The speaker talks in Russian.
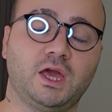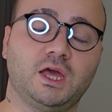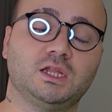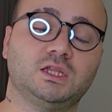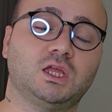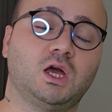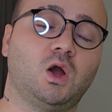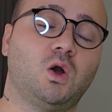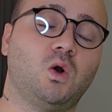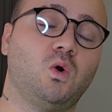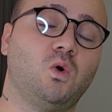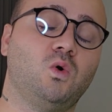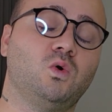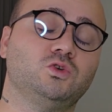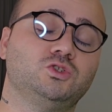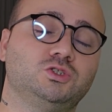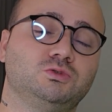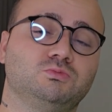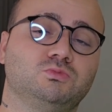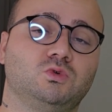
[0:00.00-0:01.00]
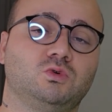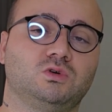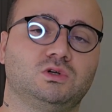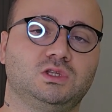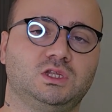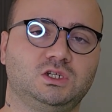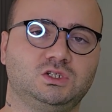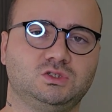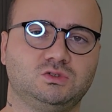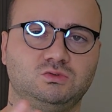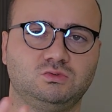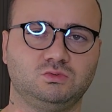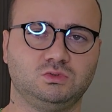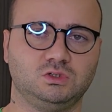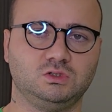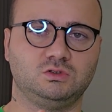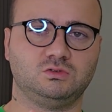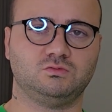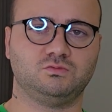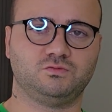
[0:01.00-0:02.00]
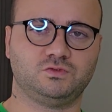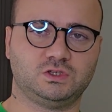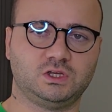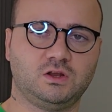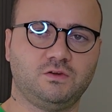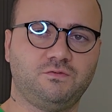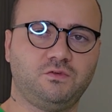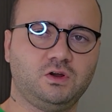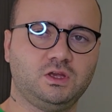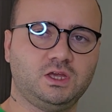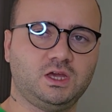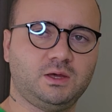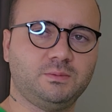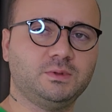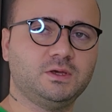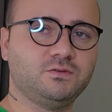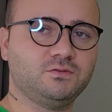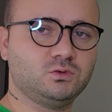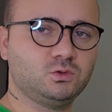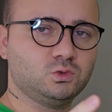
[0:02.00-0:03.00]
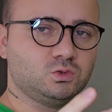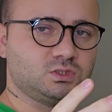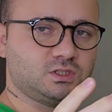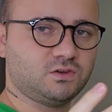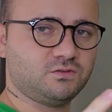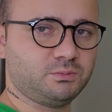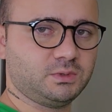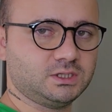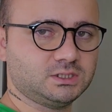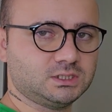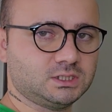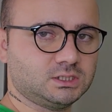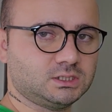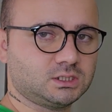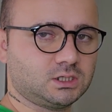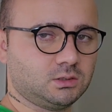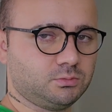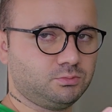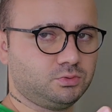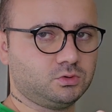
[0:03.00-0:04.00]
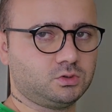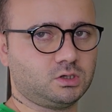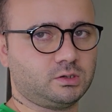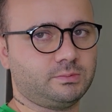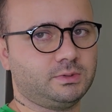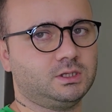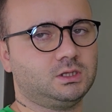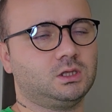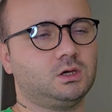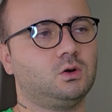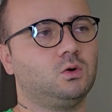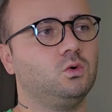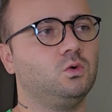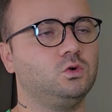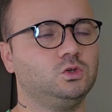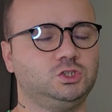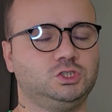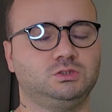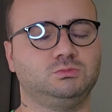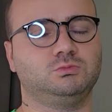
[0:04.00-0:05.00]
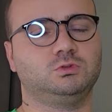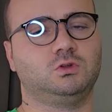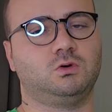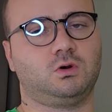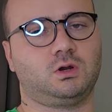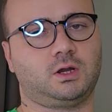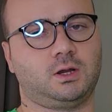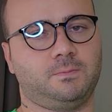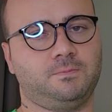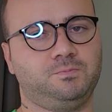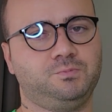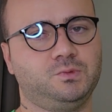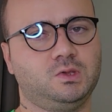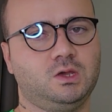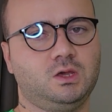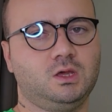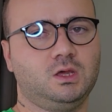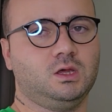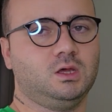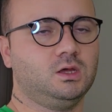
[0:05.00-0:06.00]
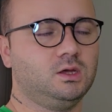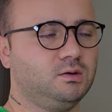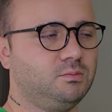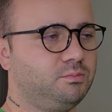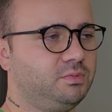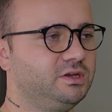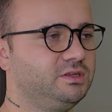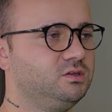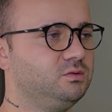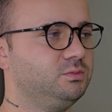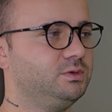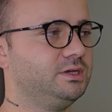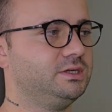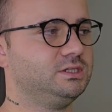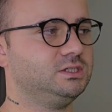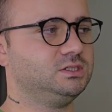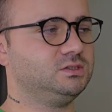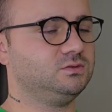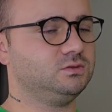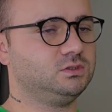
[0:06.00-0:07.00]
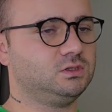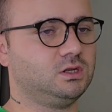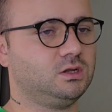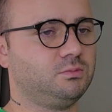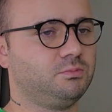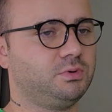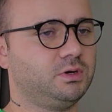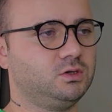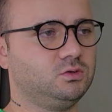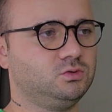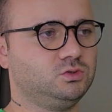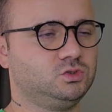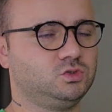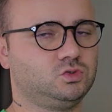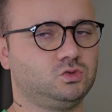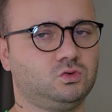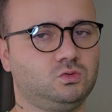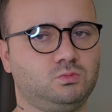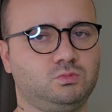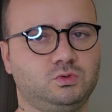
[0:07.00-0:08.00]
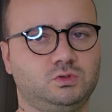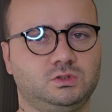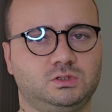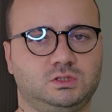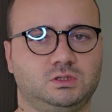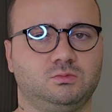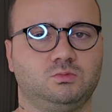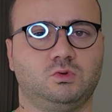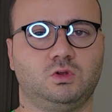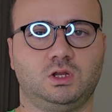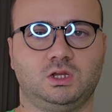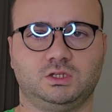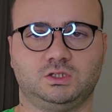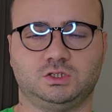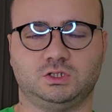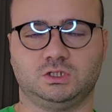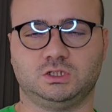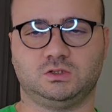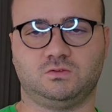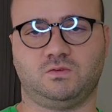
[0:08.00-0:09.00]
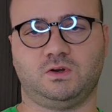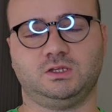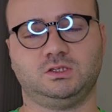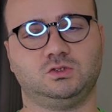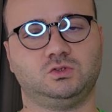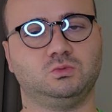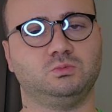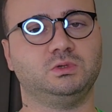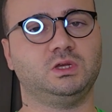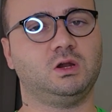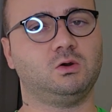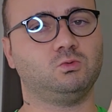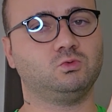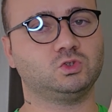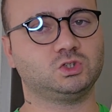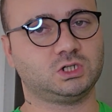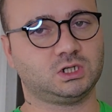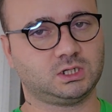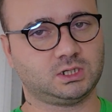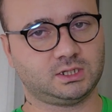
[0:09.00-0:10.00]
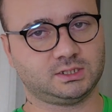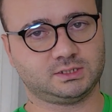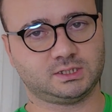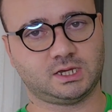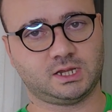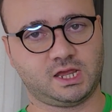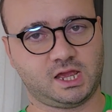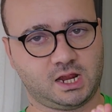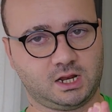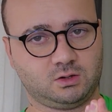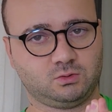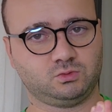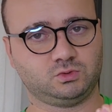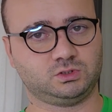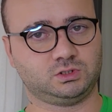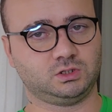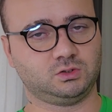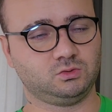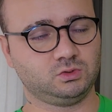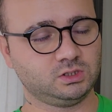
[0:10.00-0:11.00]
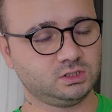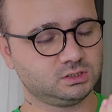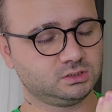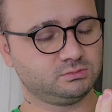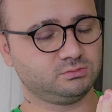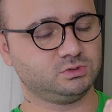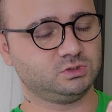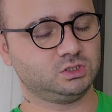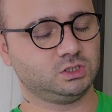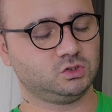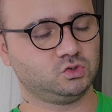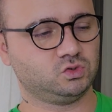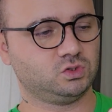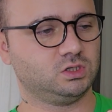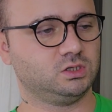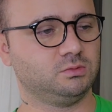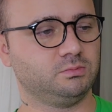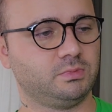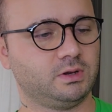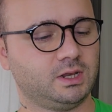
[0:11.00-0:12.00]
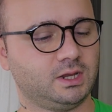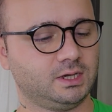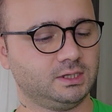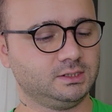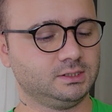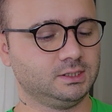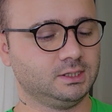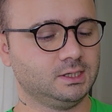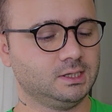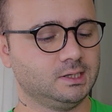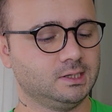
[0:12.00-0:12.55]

Это очень много. Даже, ну, не в телефоне, я а имею в виду совместно с компьютером. Это очень много. Поэтому я действительно боюсь, что будет со мной лет через 20. У меня уже глаза реально устают, я замечаю, что они болят.